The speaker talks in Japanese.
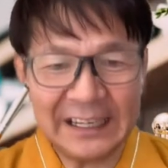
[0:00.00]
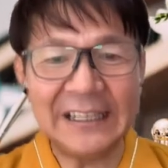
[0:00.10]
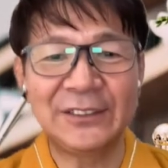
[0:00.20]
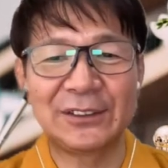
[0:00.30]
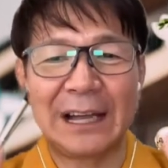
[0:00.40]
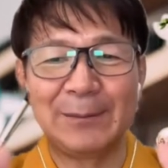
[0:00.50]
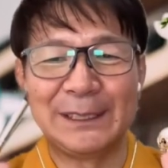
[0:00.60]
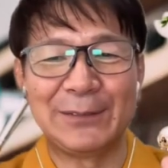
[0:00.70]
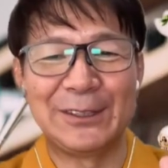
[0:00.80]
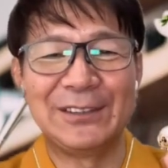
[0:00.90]
必ず神
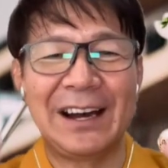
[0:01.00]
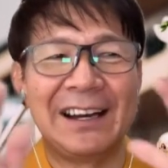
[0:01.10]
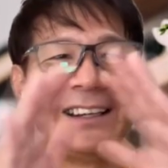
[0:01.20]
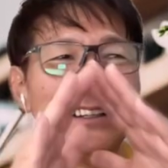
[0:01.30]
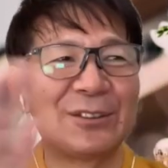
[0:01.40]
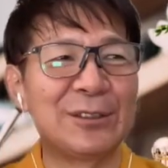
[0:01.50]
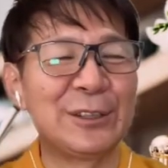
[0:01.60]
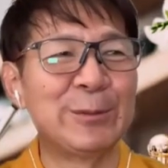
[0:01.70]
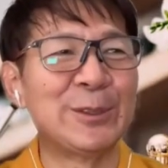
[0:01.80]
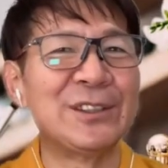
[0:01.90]
様はその
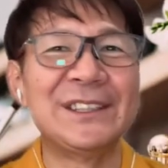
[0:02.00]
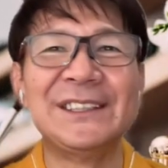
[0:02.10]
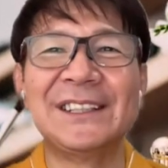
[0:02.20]
自分の人